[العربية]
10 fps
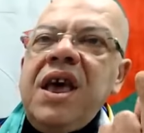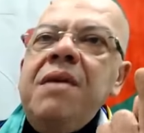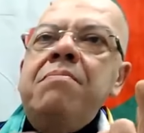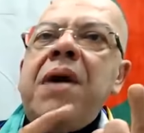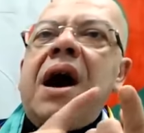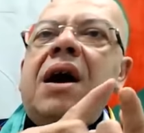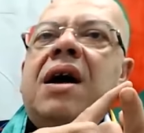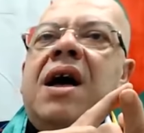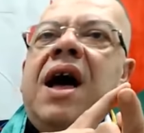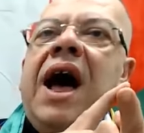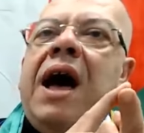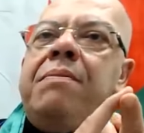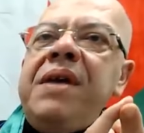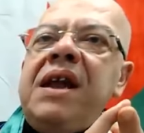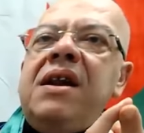اما
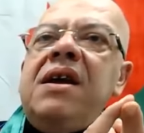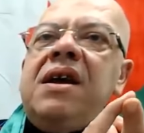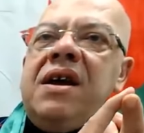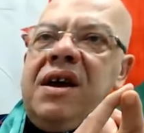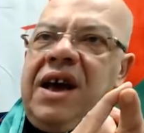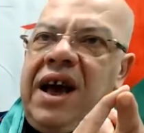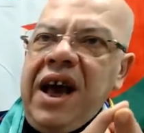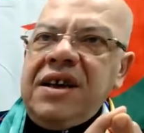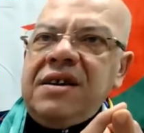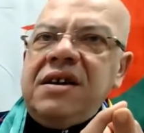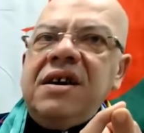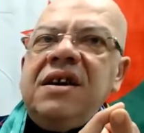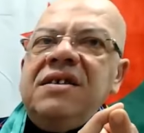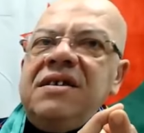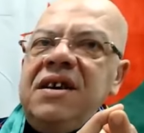عميل خاين
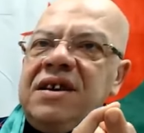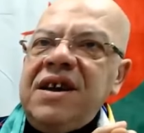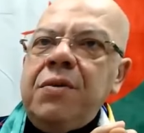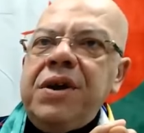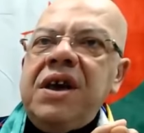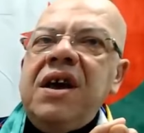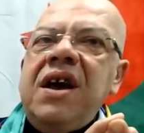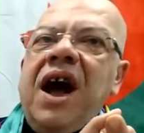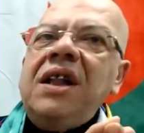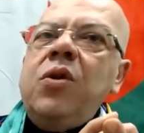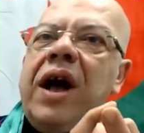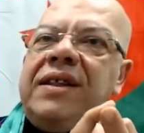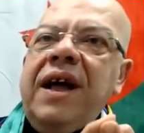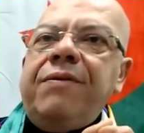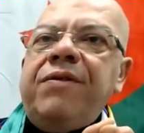سياساوي عنده
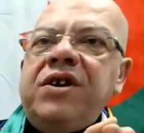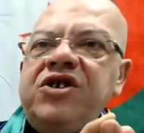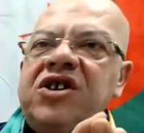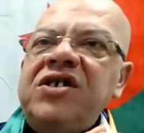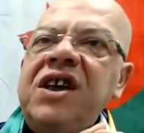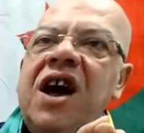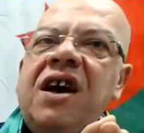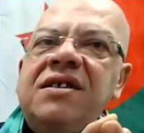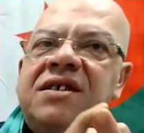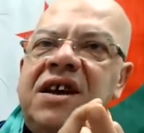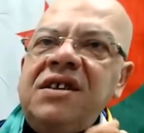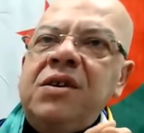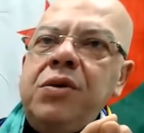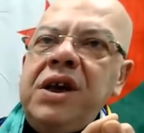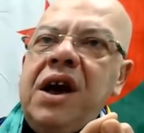اهداف شخصيه
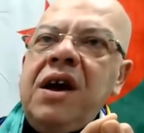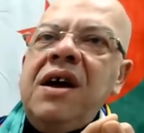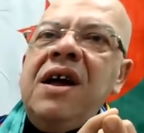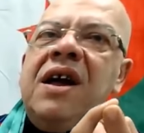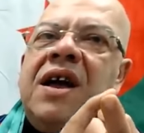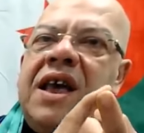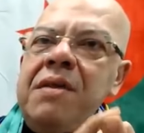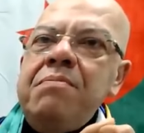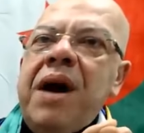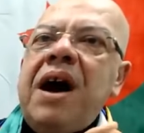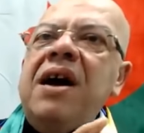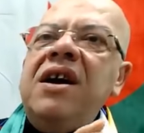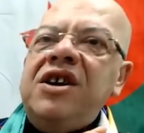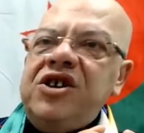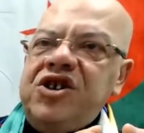سياسويه اما
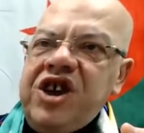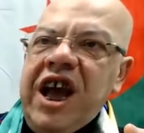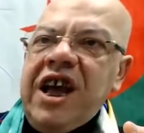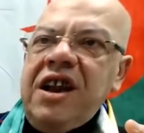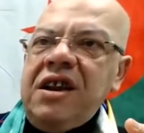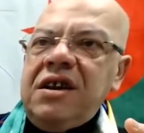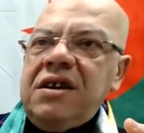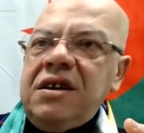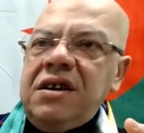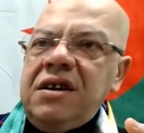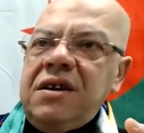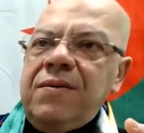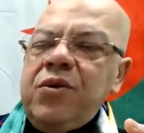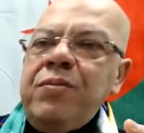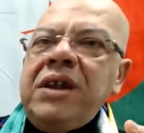جاهل
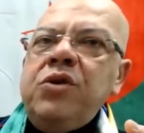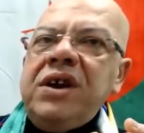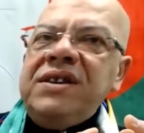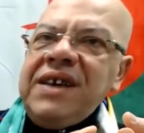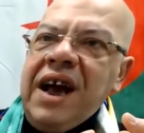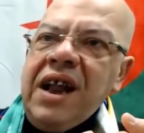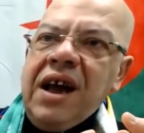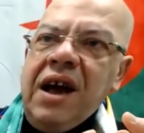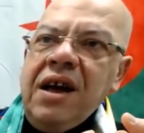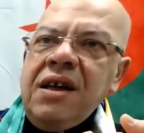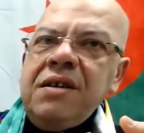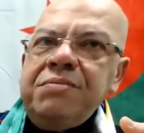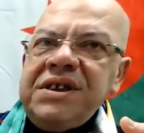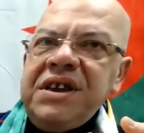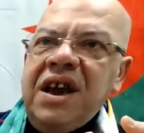وما عنده حتى علاقه
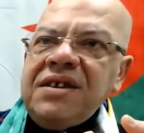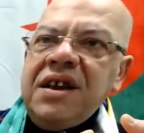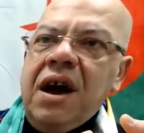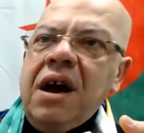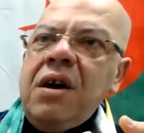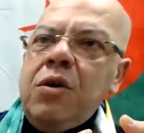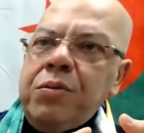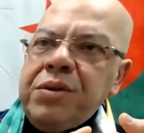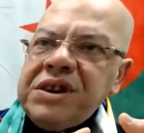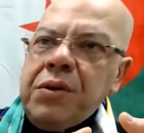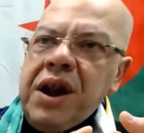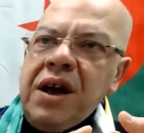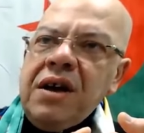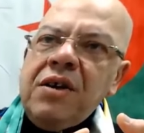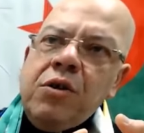بالسياسه
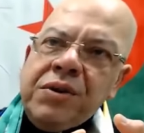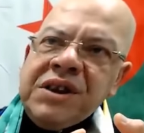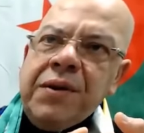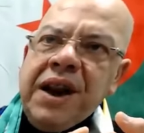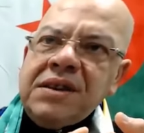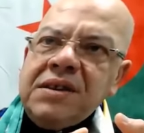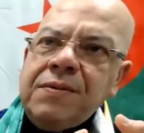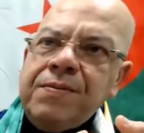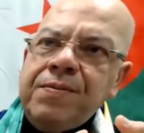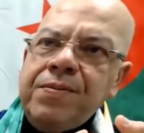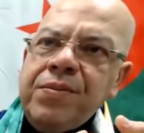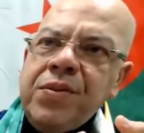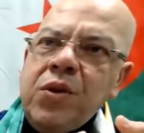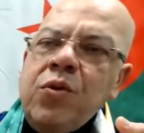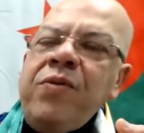وبالثوره وبالثورات
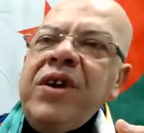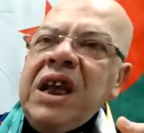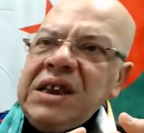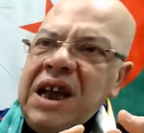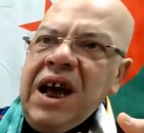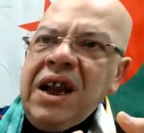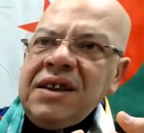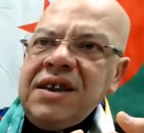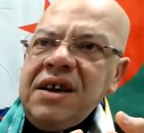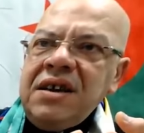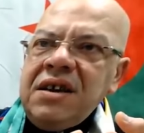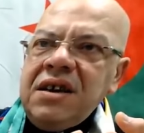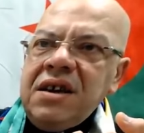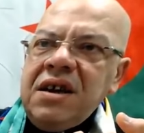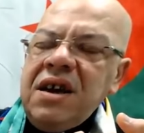وفي كلتا الحالتين
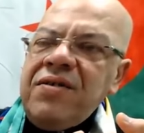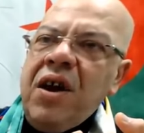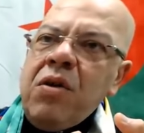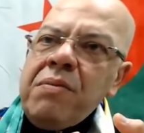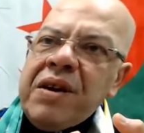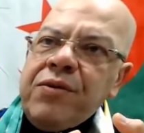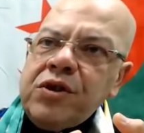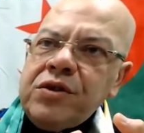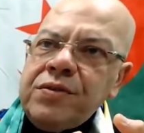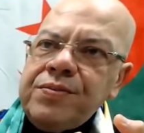فهو مرفوض